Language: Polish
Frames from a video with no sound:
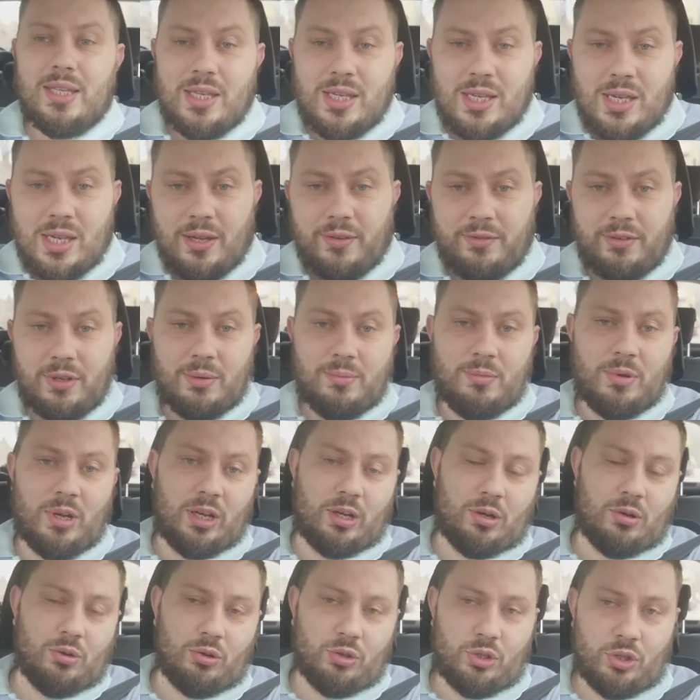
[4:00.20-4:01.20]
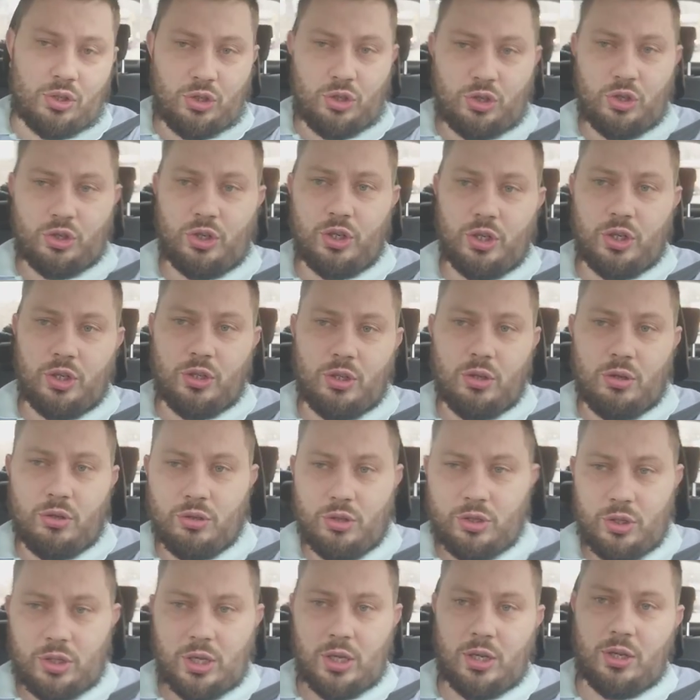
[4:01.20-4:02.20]
nie wiem jak
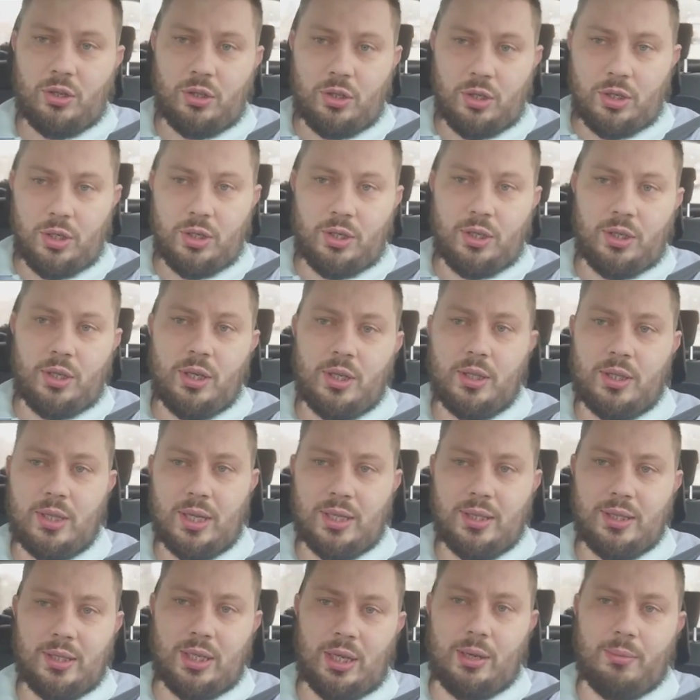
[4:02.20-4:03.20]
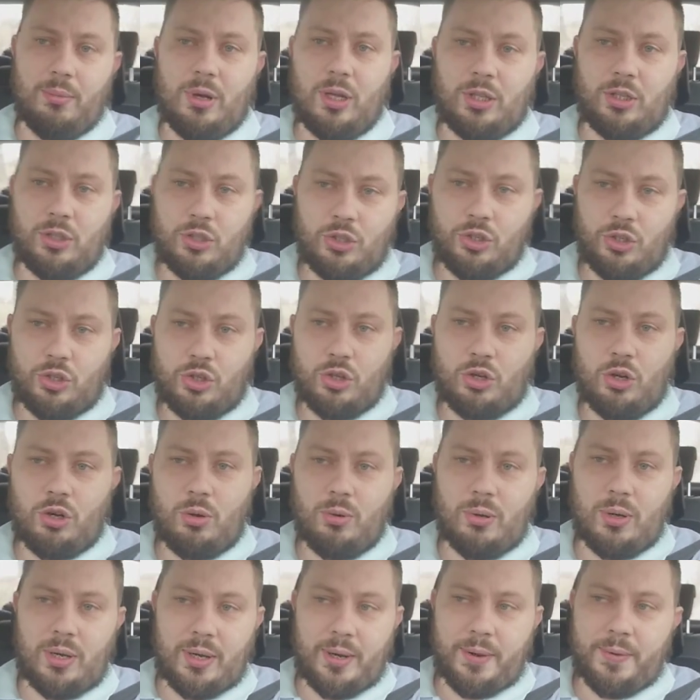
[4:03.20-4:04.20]
rozstrzygnąć te, e, ten temat, czy
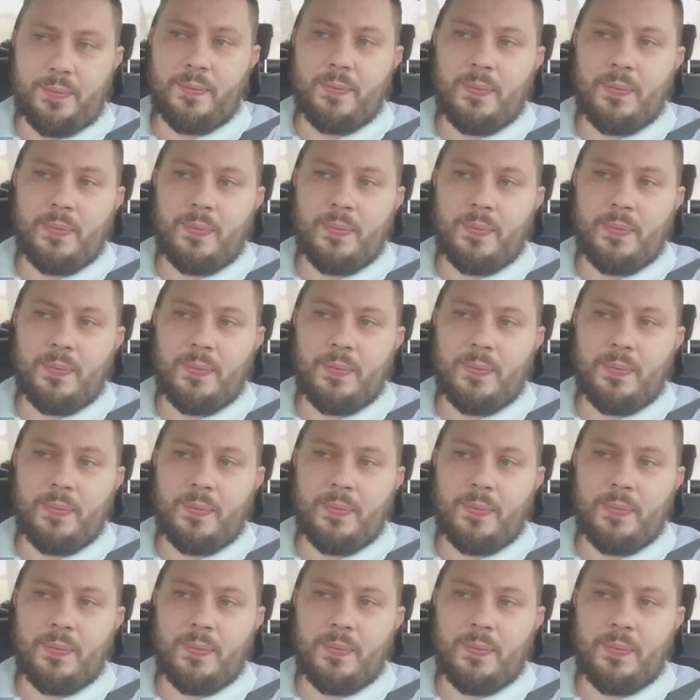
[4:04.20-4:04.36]
szkoła,